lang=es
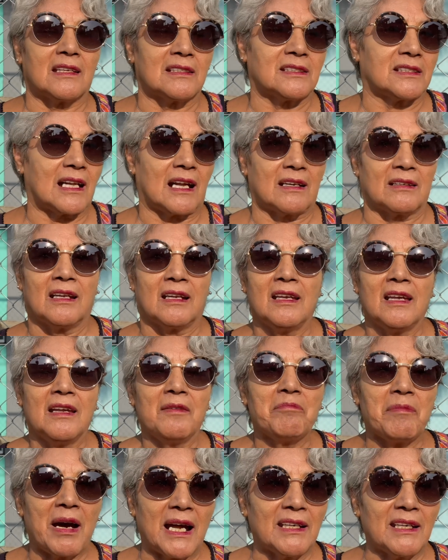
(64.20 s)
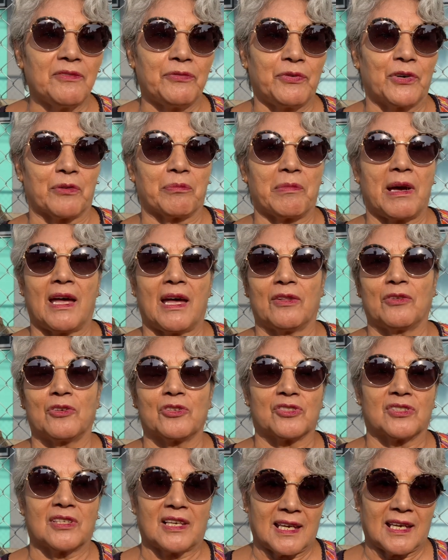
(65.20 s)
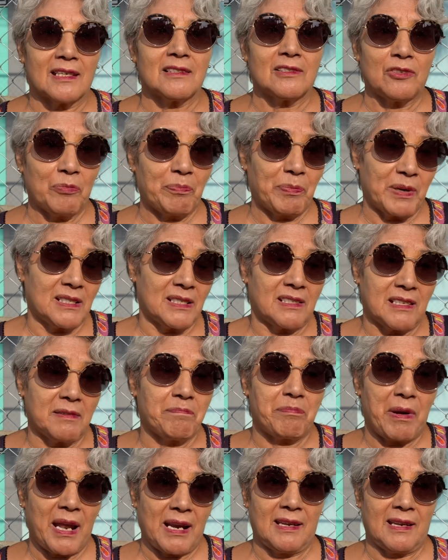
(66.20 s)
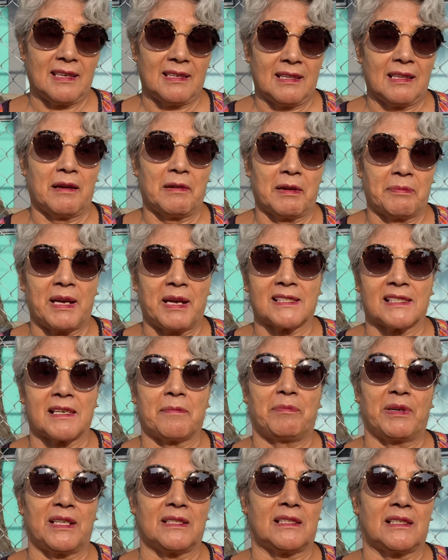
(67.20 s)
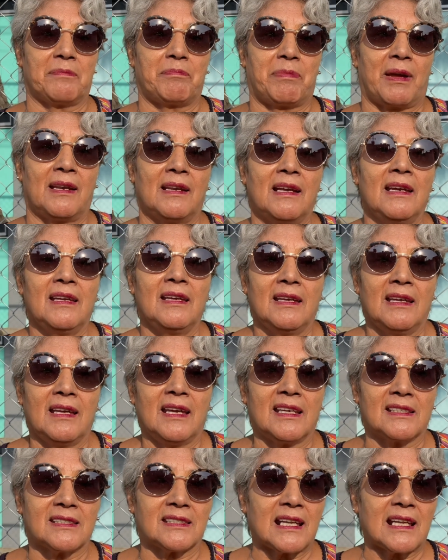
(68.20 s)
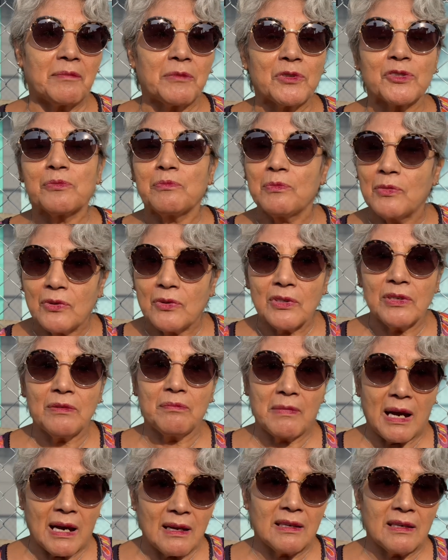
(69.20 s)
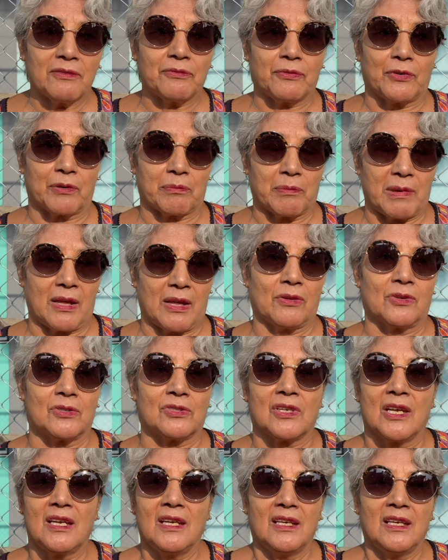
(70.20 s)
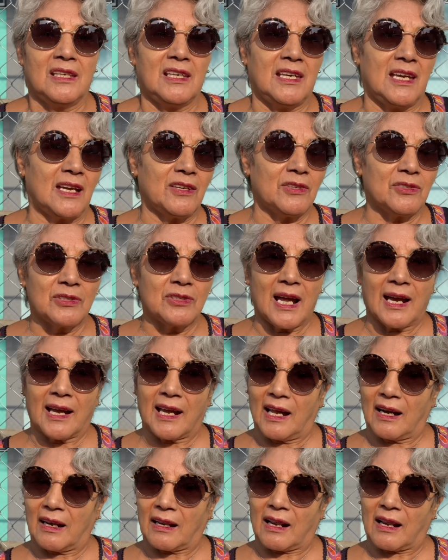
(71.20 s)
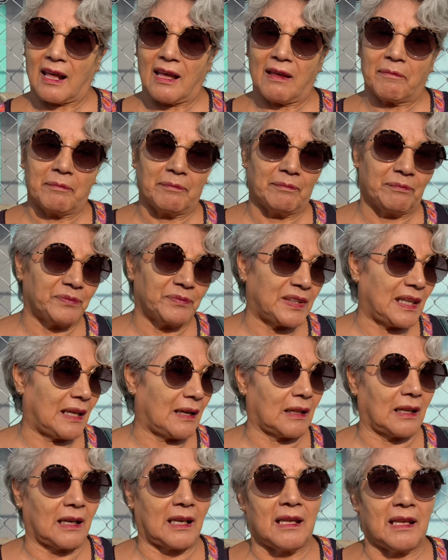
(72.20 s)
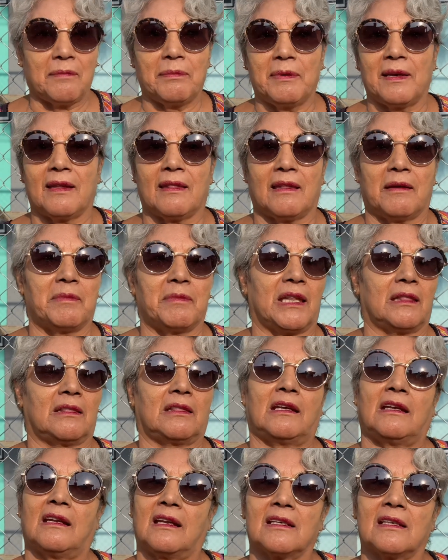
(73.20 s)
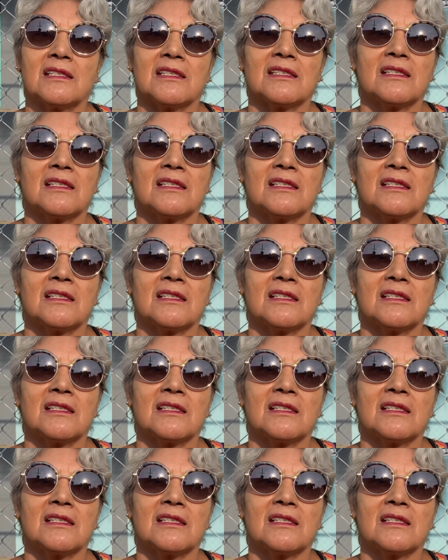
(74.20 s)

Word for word: están mal informados, que es lo principal, la base principal. Estamos muy mal informados y hay una guerra terrible de mentiras